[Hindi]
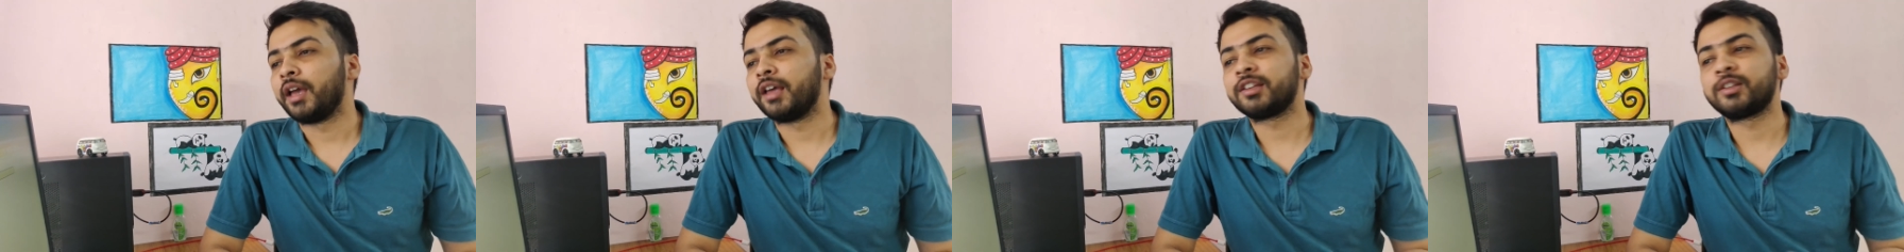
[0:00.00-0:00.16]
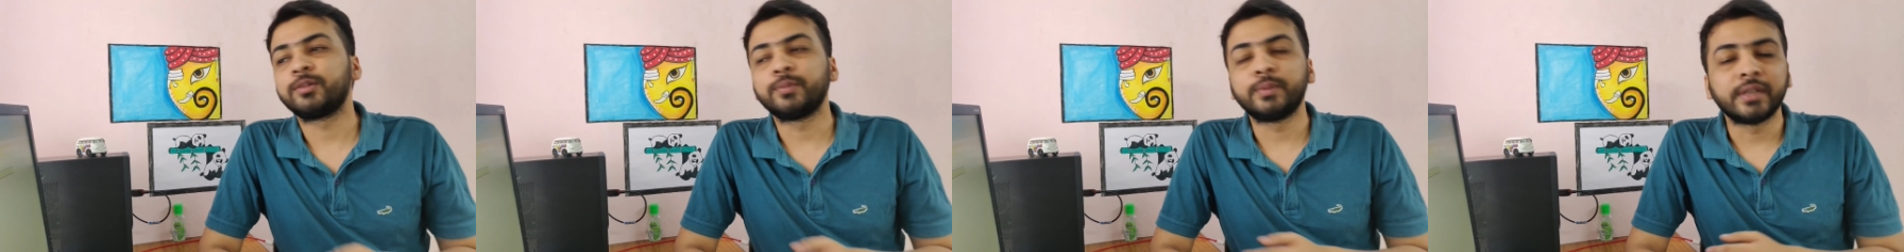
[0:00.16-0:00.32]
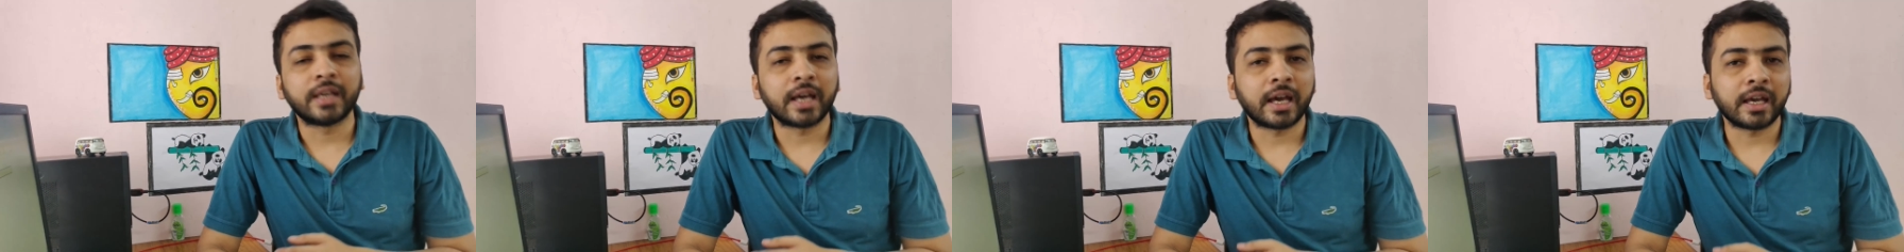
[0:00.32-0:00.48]

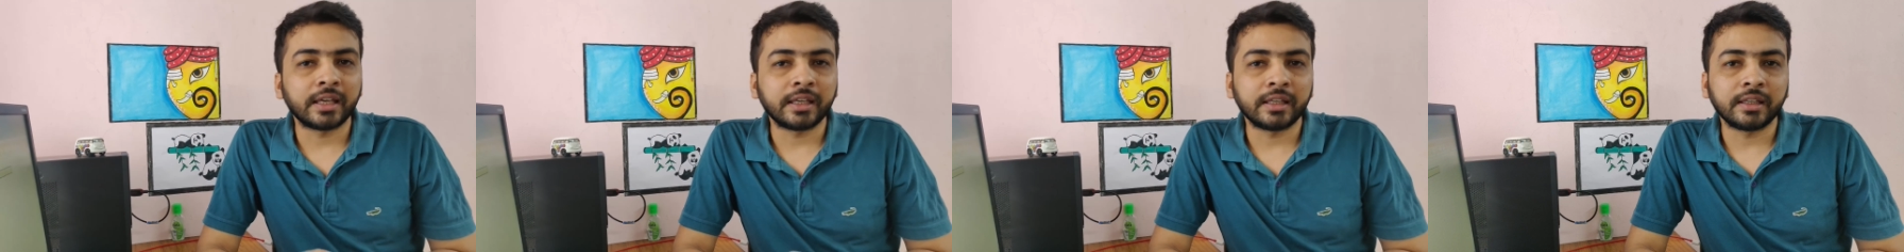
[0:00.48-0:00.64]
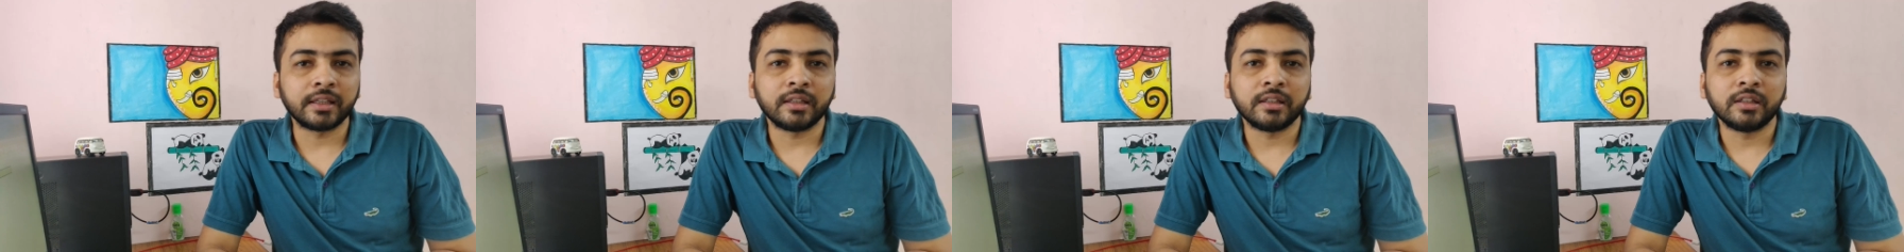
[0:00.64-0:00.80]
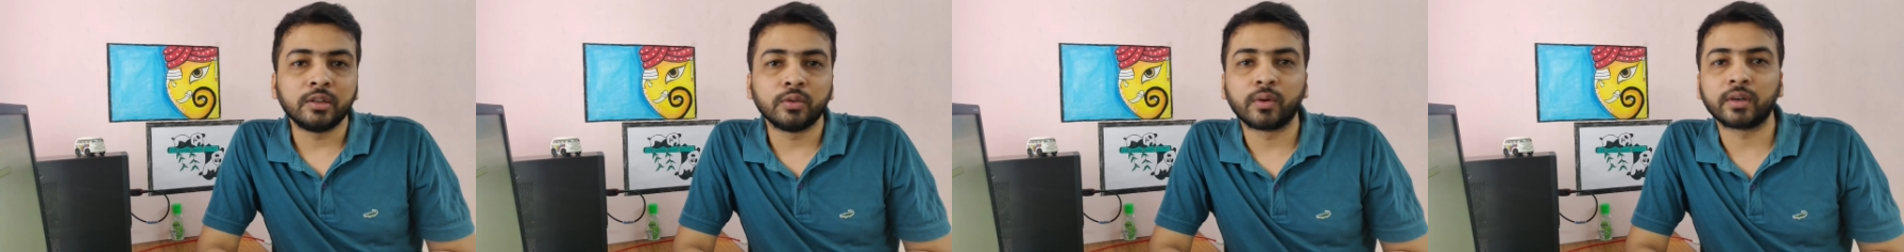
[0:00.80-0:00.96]
एस बी आई
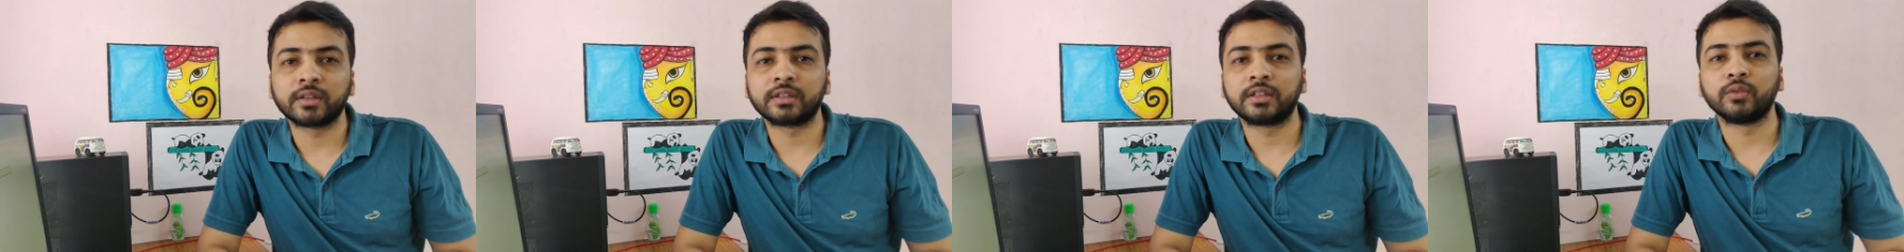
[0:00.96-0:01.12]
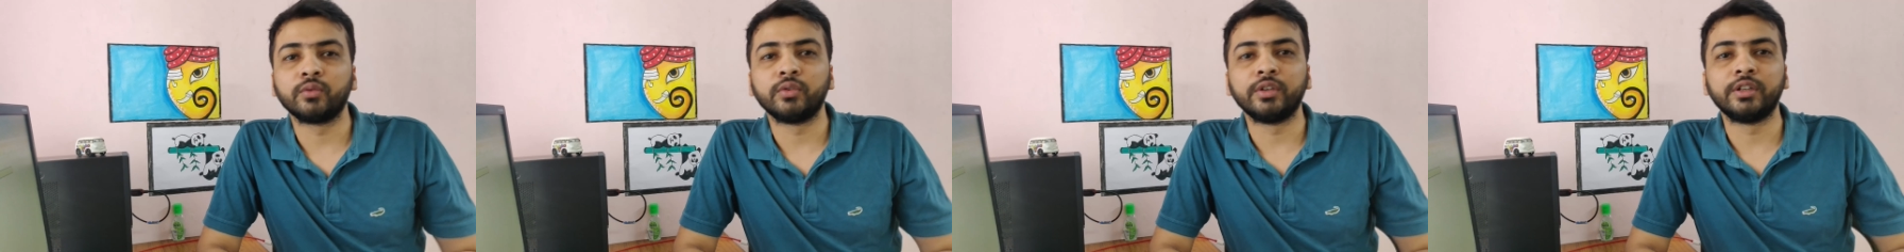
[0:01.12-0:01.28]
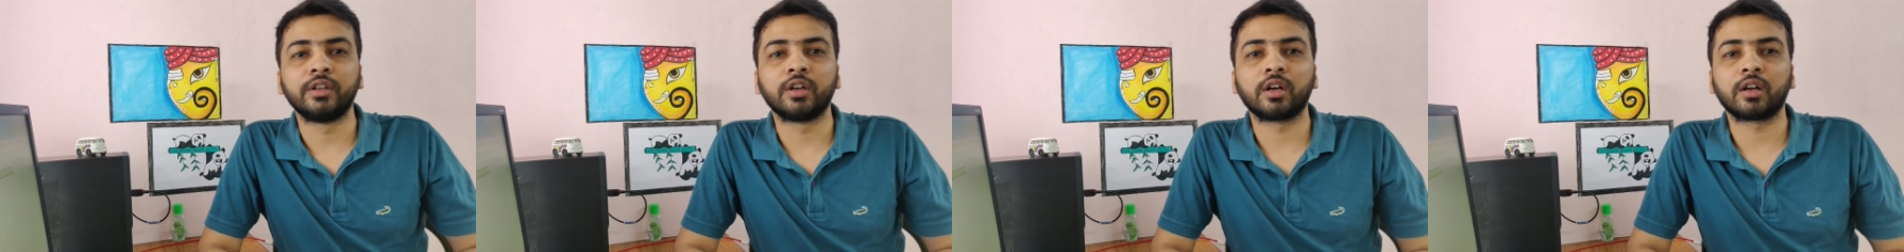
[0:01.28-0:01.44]
यू आर द
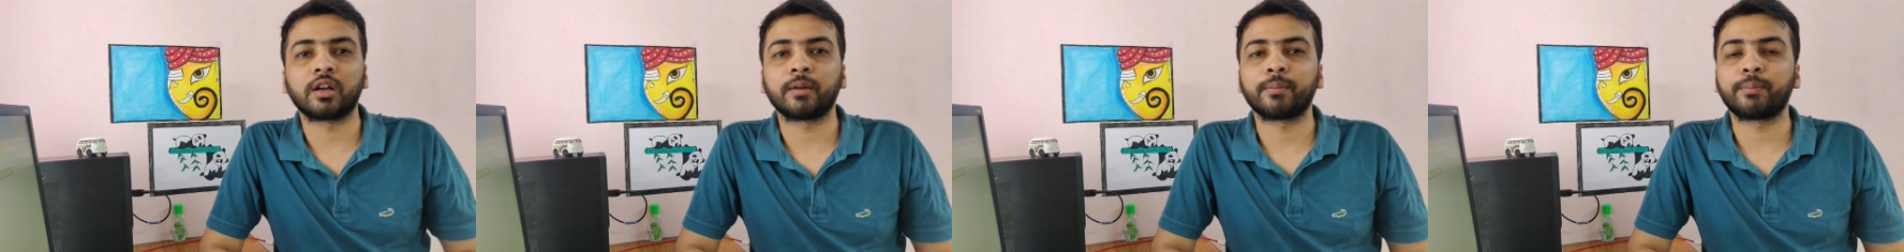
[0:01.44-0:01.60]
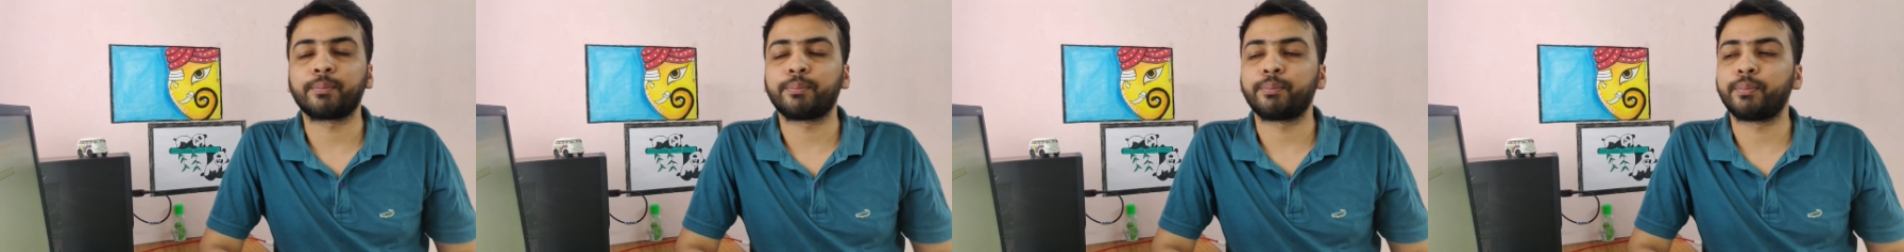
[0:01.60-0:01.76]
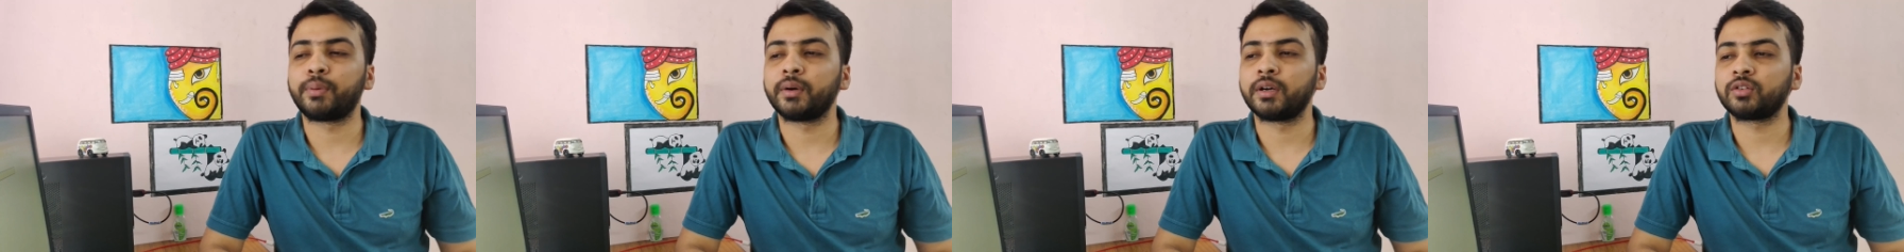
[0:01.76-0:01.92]
विनर
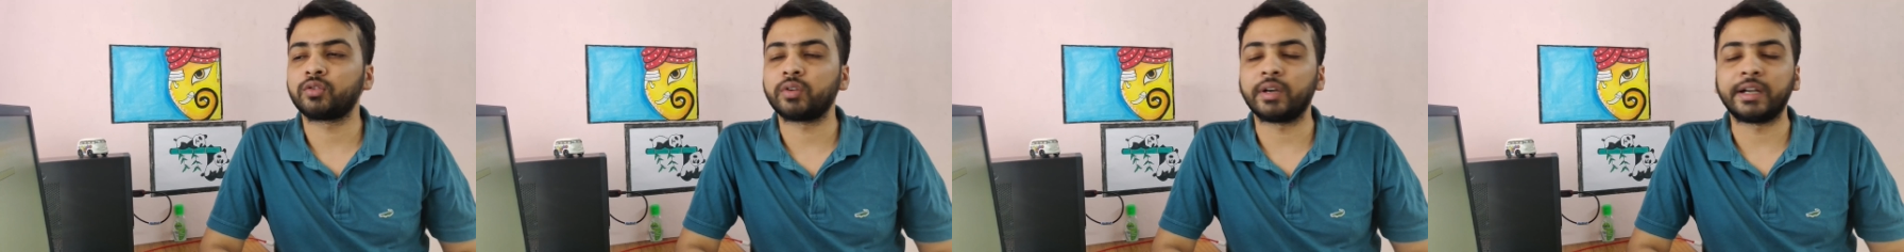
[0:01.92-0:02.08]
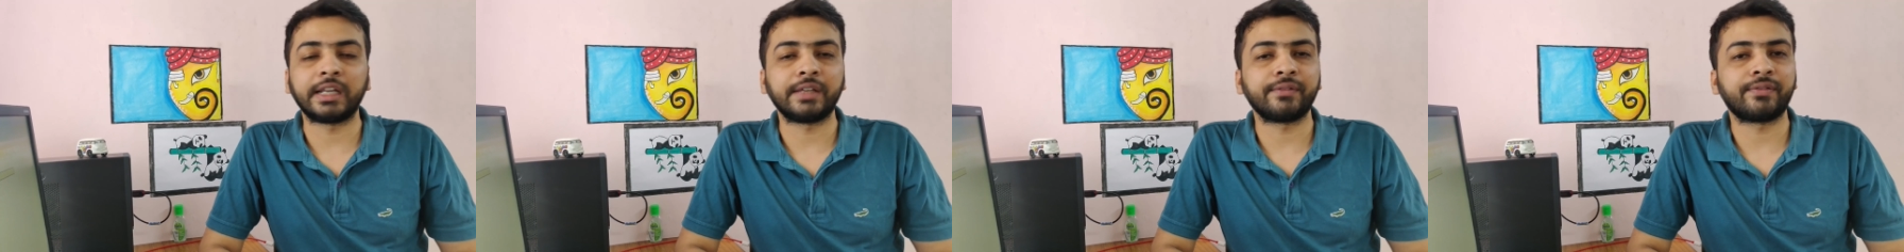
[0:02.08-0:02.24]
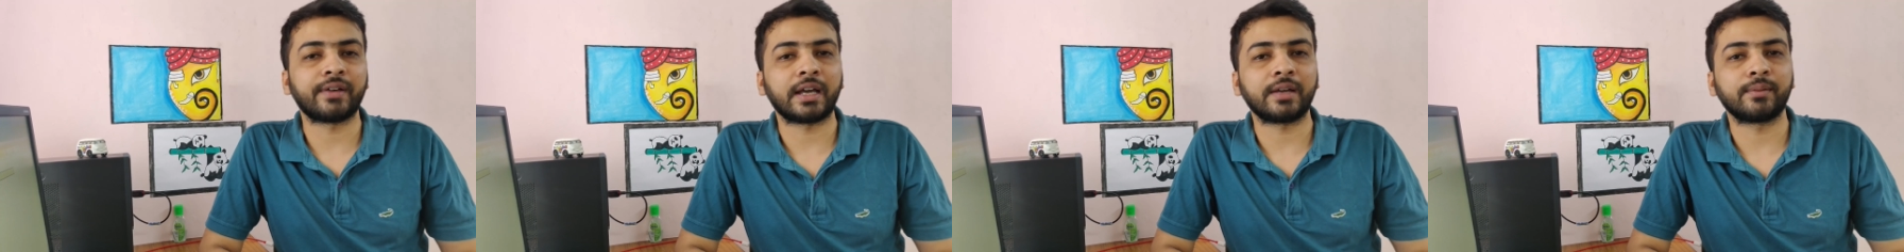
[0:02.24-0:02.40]
ऑफ
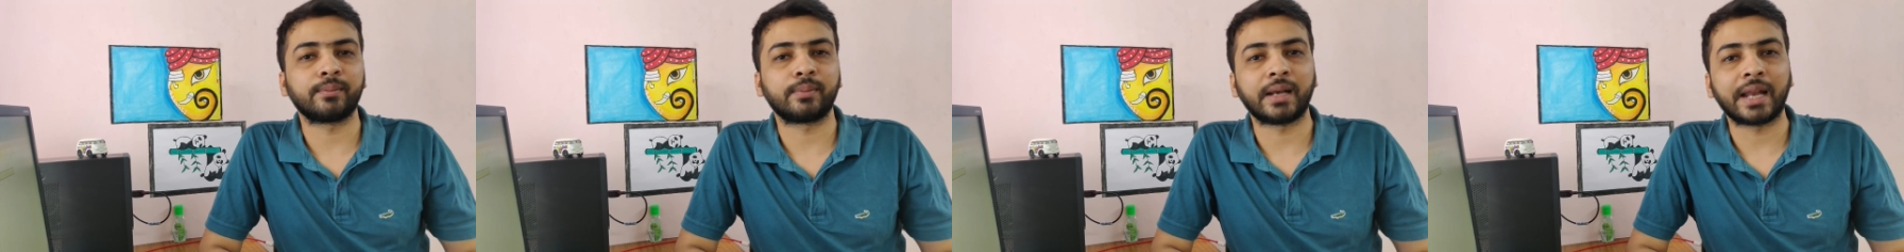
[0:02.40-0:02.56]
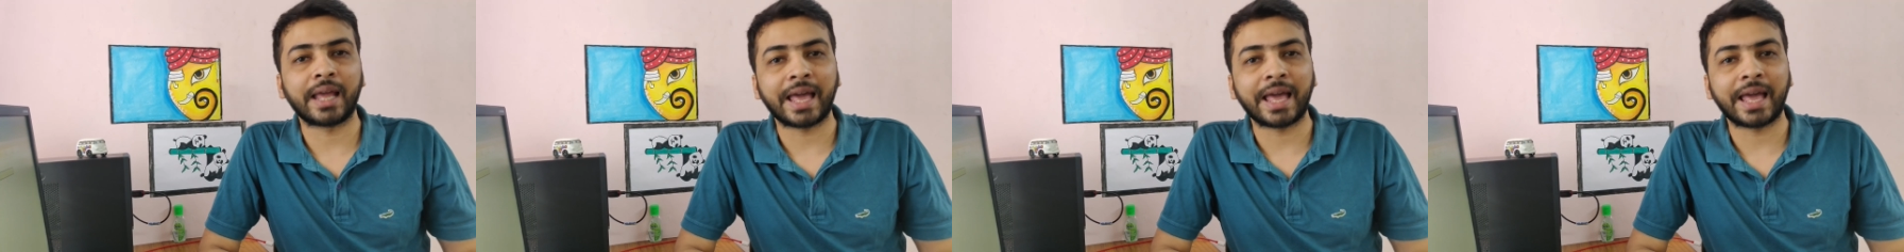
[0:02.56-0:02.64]
ट्वेंटी फाइव